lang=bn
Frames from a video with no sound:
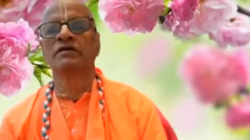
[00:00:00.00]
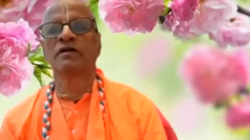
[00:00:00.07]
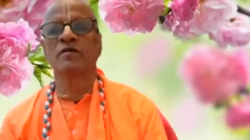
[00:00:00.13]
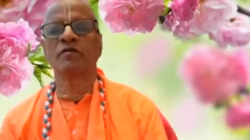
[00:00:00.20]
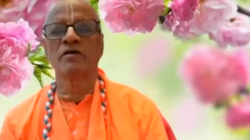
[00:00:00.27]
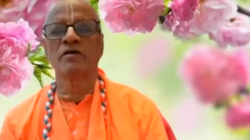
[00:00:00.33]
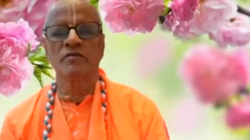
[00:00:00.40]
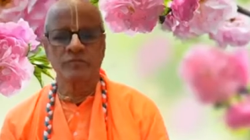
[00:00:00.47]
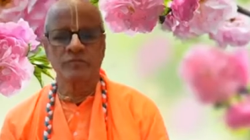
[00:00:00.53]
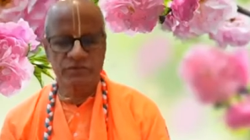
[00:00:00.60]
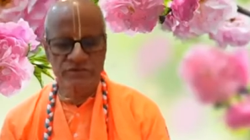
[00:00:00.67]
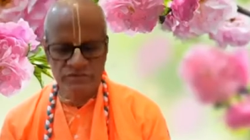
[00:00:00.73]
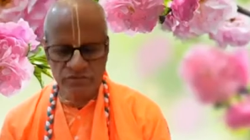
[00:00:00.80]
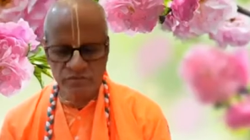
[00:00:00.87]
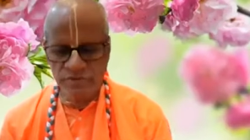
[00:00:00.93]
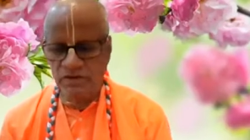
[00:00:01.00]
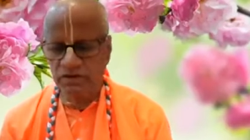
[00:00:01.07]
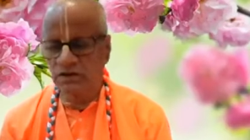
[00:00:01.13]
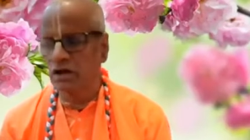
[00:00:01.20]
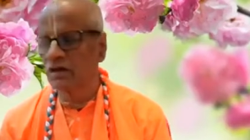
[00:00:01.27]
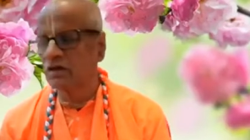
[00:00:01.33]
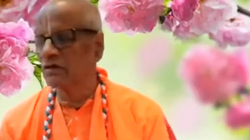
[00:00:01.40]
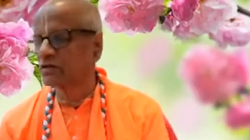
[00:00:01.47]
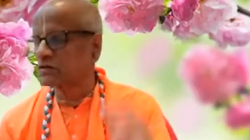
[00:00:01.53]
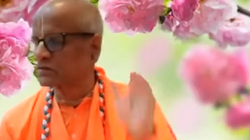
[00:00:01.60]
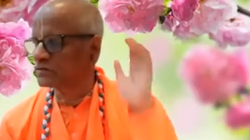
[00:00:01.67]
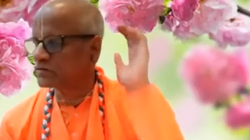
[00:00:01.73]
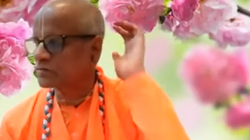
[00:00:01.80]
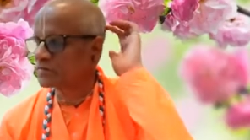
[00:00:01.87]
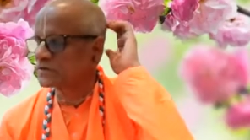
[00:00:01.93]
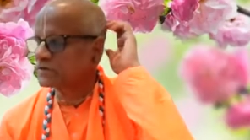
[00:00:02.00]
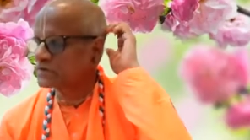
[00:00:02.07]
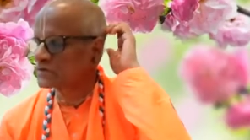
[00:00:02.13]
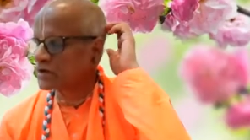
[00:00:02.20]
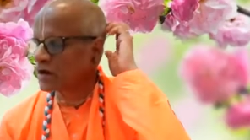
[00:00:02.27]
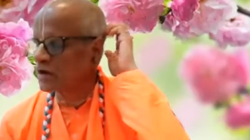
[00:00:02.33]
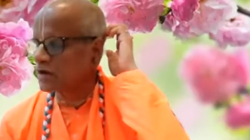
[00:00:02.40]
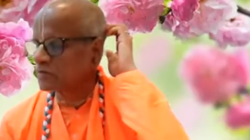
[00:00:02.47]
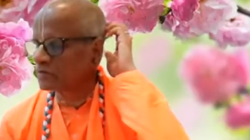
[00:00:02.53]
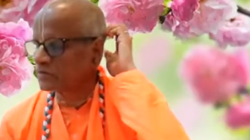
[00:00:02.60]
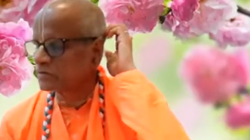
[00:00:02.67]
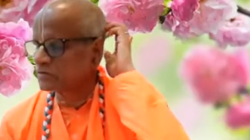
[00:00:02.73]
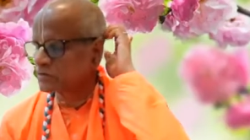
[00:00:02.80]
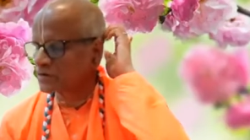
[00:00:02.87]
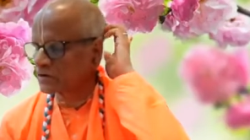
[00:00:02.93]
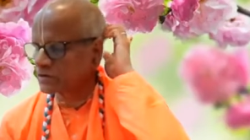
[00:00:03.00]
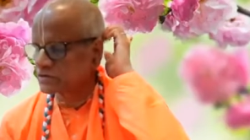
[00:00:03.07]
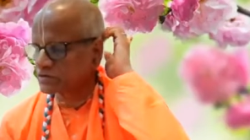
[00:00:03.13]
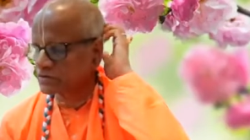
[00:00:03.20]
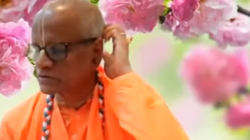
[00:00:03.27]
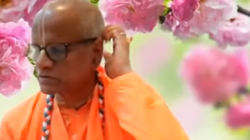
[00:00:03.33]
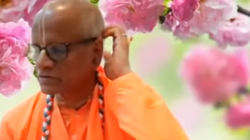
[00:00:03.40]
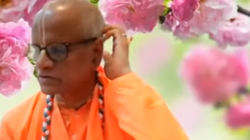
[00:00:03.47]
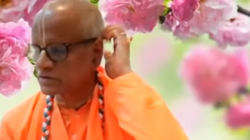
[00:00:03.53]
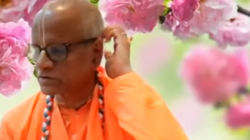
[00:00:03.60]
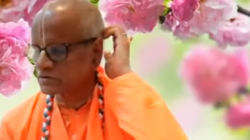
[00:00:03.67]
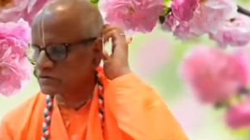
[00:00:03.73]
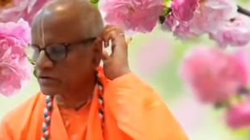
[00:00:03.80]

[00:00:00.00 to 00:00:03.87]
নম ওম বিষ্ণুপাদায় কৃষ্ণপৃষ্ঠায় ভূতলে স্মতে